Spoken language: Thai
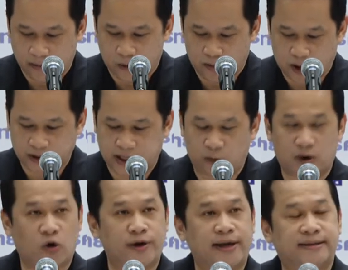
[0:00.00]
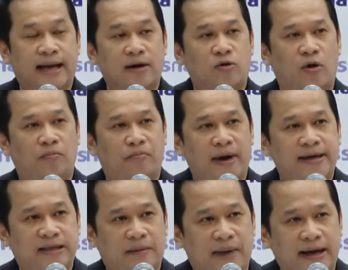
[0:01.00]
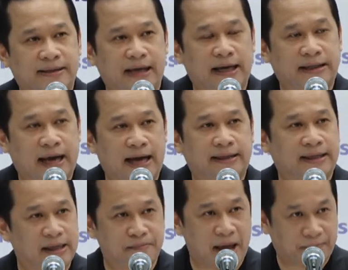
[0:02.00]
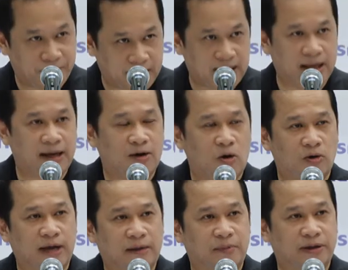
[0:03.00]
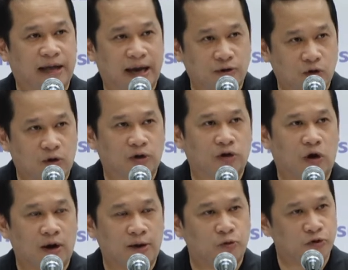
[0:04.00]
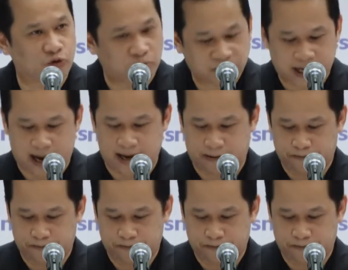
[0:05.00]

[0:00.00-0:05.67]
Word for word: ผมเข้าใจว่าคนในสังคมไม่สบายใจท่าทีแบบนี้ของทั้งประธานกกต และคุณสมชัย